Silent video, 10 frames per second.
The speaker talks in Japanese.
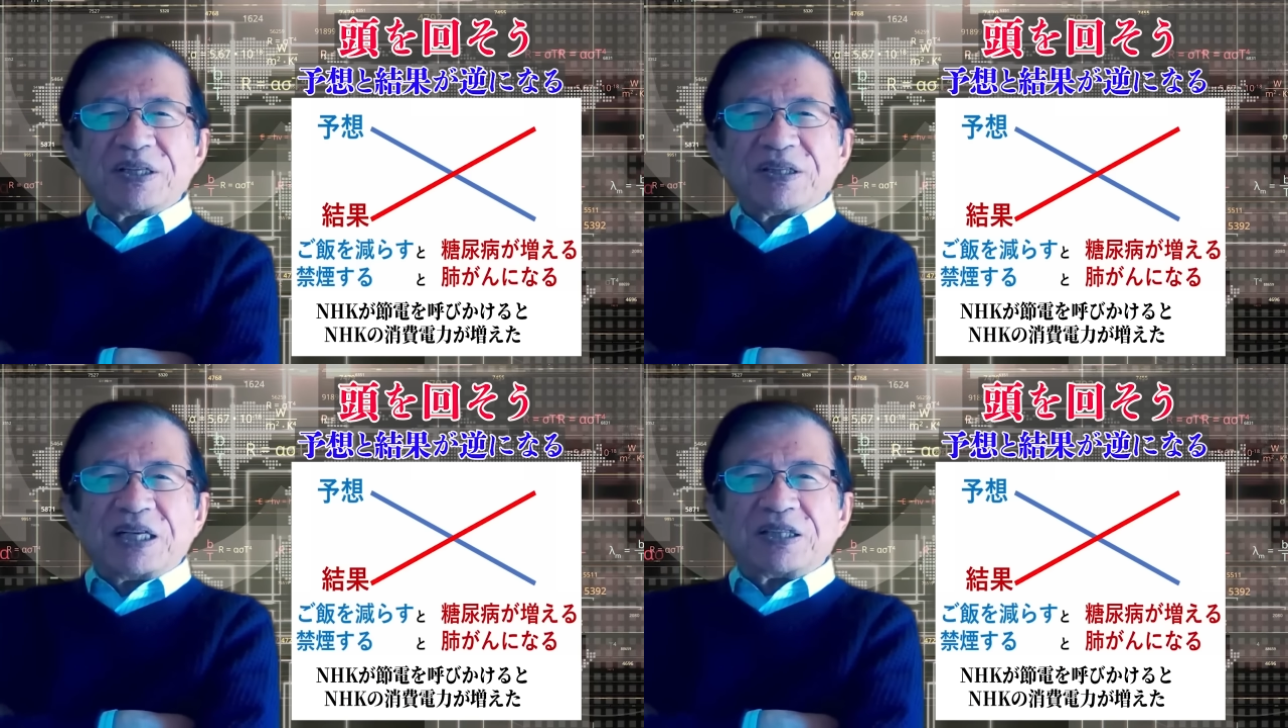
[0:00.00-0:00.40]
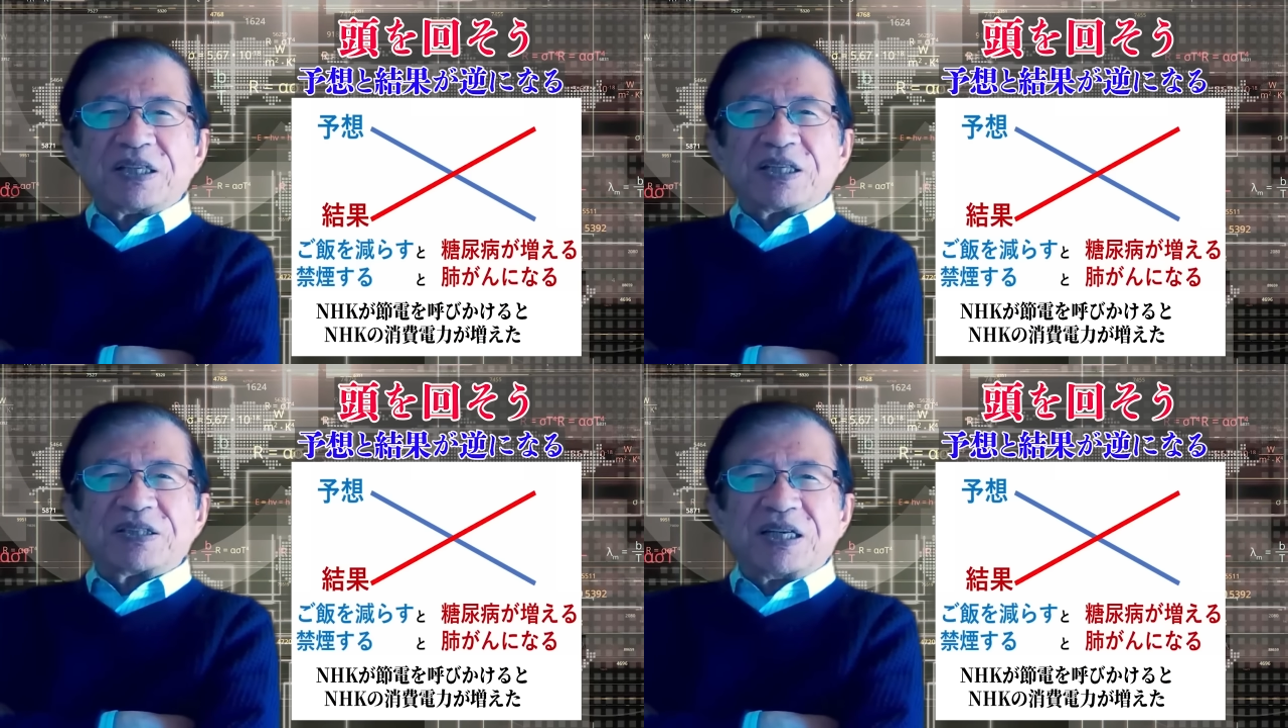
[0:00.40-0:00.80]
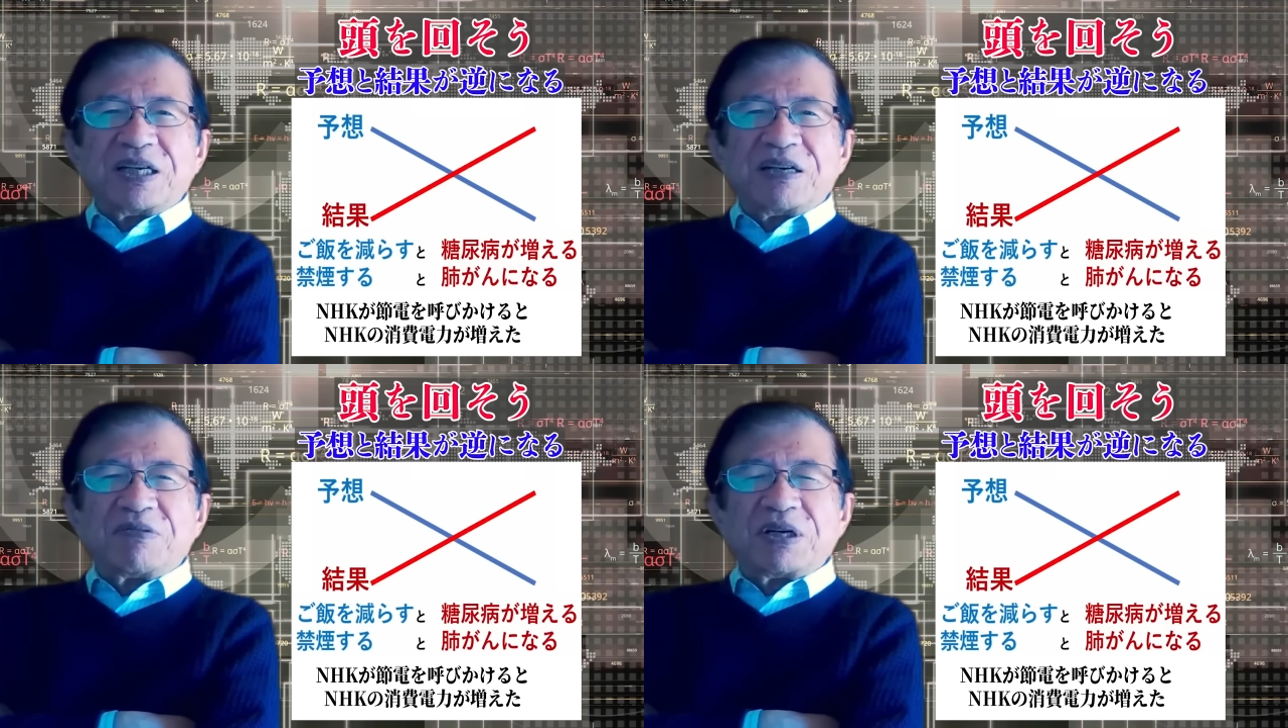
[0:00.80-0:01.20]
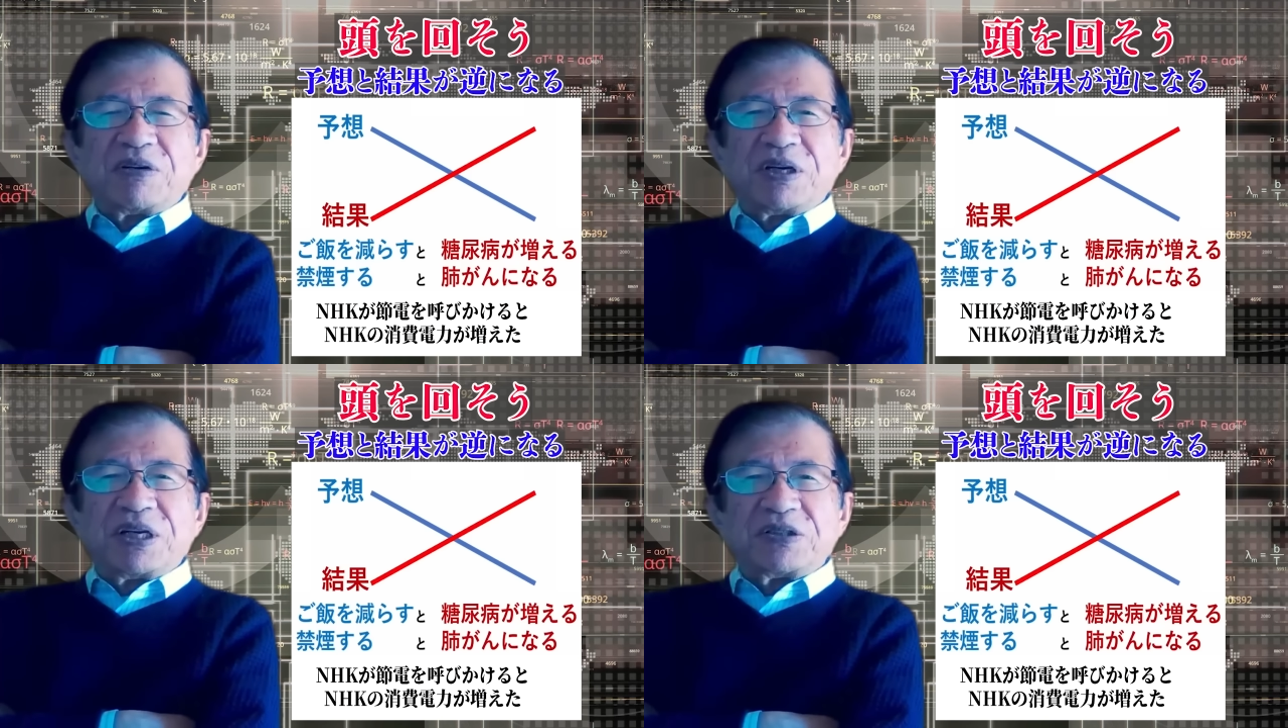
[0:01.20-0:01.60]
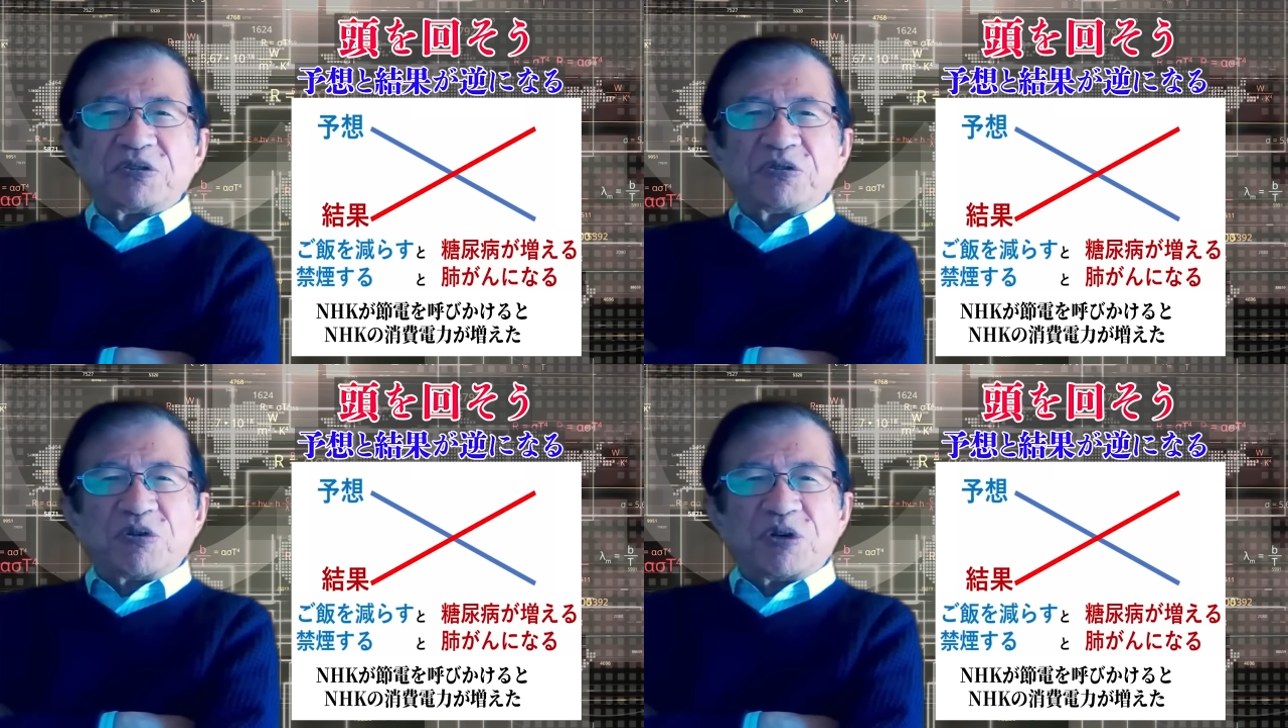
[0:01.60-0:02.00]
なんでかって言ったら、我々って
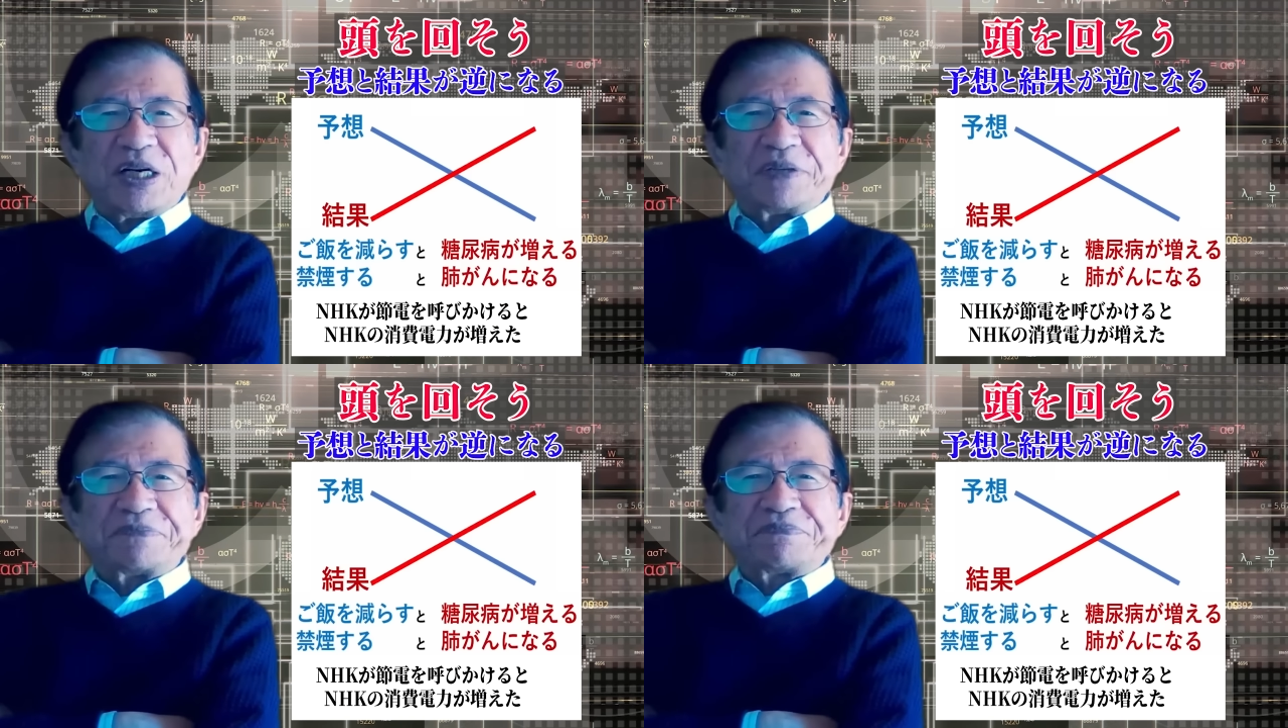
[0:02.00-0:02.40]
いうのは、